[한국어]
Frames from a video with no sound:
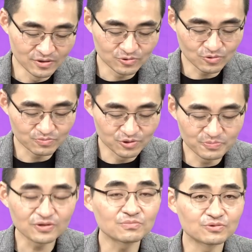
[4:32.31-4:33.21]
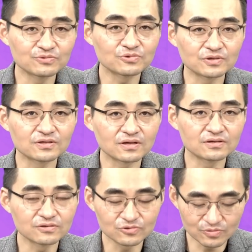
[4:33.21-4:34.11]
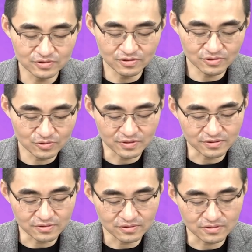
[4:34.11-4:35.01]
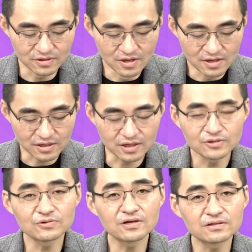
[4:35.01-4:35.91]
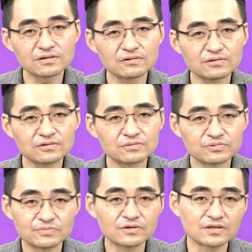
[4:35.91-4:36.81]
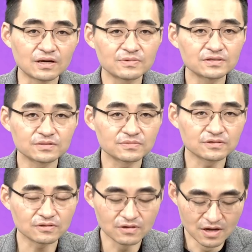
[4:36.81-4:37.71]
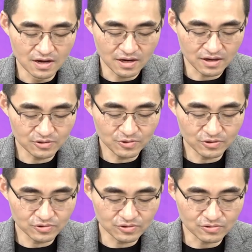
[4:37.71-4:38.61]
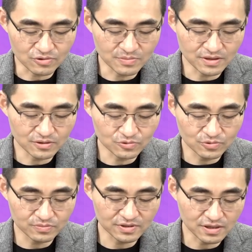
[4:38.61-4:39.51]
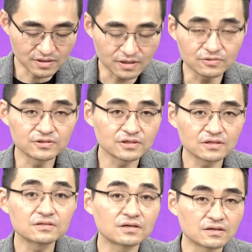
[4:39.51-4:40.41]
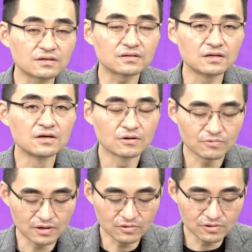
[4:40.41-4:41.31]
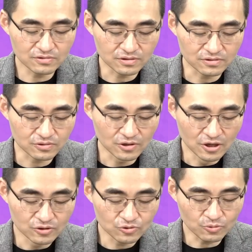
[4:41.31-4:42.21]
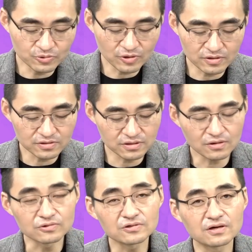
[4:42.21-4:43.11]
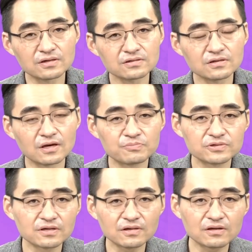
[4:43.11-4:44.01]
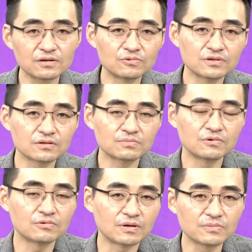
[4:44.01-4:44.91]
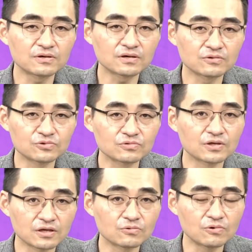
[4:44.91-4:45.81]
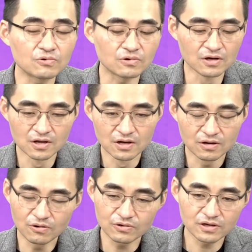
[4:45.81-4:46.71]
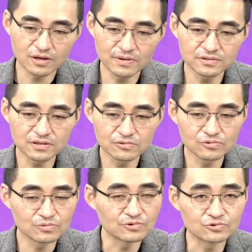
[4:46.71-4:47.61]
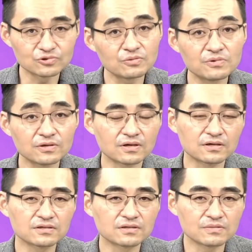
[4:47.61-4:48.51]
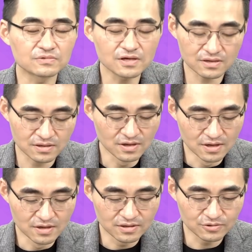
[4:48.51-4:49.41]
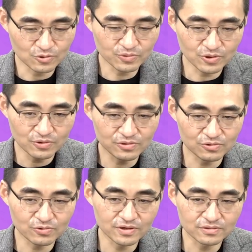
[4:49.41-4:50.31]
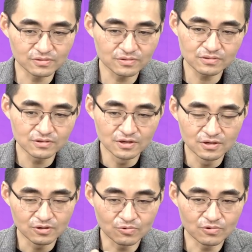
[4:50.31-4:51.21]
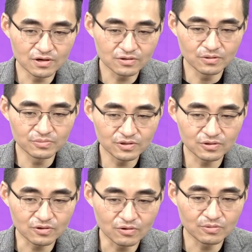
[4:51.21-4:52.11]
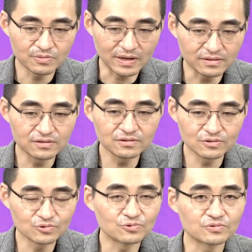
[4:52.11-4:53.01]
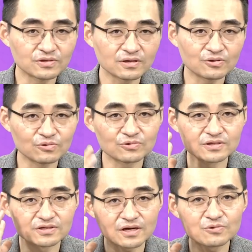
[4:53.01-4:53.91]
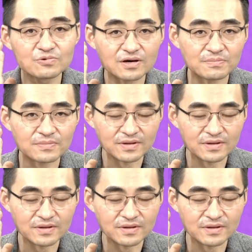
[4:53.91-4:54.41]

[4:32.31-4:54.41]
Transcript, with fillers: 좀 불편한 부분도 있다. 이런 좀 의견들이 좀 있어서 개선해야 될 것들은 분명히 남아 있습니다. 그래서 하드웨어 쪽을 얼마나 좀 잘 개선시키느냐가 관건인 것 같아요. 소프트웨어는 크게 걱정 안 하는 게 애플 생태계가 워낙 뭐 완벽하게 구동돼 있고 거기 개발자들도 뭐 수천 명이 달하기 때문에 이 소프트웨어를 통해서 공간 컴퓨팅 경험을 만드는 건 좋은데 결국 이 착용감